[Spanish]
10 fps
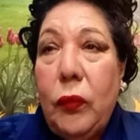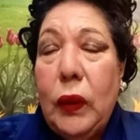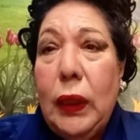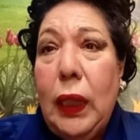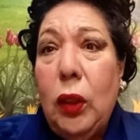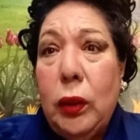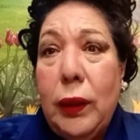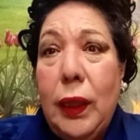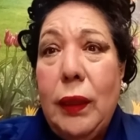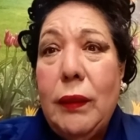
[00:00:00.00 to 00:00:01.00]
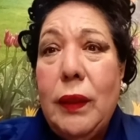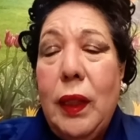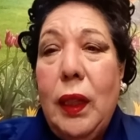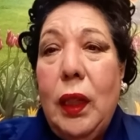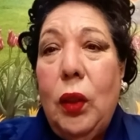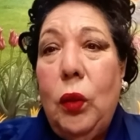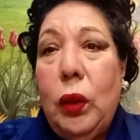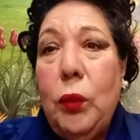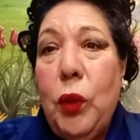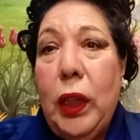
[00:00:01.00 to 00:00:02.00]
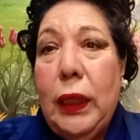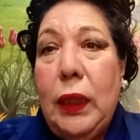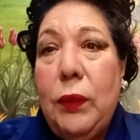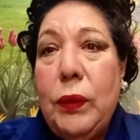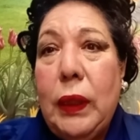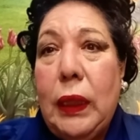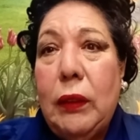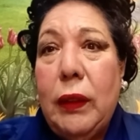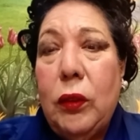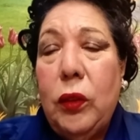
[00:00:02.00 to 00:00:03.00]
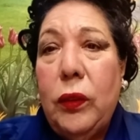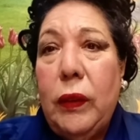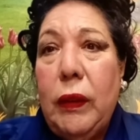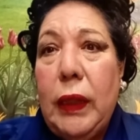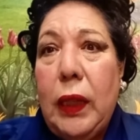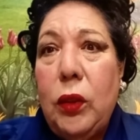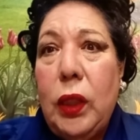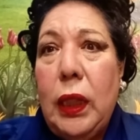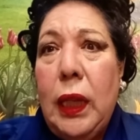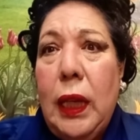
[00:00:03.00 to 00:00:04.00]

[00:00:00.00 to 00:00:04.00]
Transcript: de los tres últimos eclipses que se consideraron